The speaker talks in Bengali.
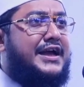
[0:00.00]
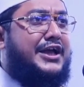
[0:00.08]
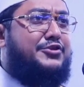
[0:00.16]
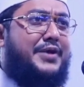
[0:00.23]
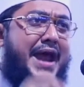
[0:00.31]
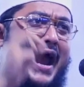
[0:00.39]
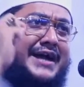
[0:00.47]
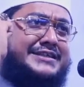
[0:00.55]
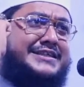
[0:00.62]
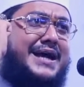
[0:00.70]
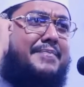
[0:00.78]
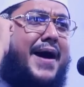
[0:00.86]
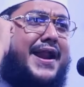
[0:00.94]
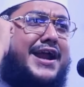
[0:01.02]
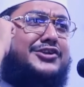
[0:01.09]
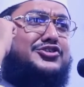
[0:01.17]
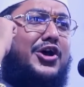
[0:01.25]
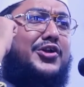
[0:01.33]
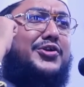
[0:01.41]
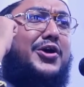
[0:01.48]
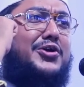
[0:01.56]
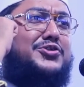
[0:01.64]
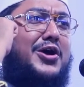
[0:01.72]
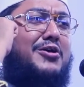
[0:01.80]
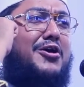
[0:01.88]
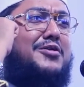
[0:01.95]
কিন্তু একটা বারের জন্য
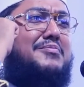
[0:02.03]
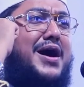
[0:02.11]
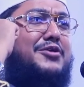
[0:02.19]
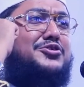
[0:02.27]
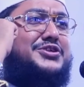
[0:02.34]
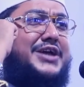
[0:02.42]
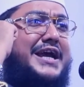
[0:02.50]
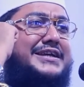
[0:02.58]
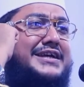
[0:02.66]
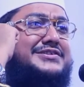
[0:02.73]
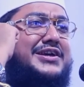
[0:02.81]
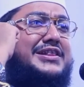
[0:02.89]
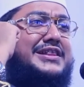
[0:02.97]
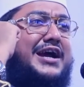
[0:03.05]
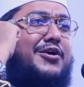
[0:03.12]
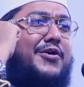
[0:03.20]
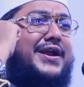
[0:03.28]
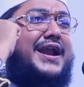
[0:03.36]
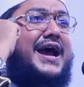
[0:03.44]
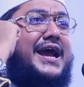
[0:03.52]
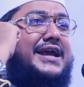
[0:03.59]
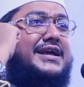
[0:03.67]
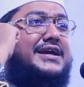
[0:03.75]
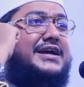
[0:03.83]
তখন মানুষ এইটা চিন্তা করে নাই